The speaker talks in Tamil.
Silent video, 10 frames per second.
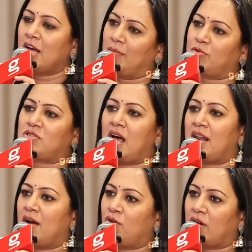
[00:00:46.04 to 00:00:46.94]
அப்புறம்
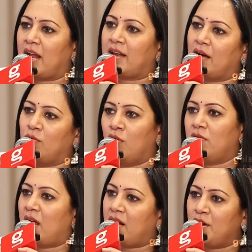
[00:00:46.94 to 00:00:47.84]
ஜாரா அவர் கேட்டால் ஒரு
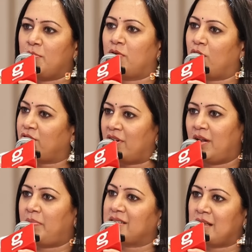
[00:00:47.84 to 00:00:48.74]
வாரம் ரெண்டு பேரும்
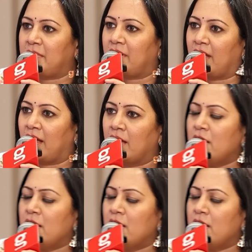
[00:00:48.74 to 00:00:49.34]
ஒருத்தர்கிட்ட பேசாமல் இருங்க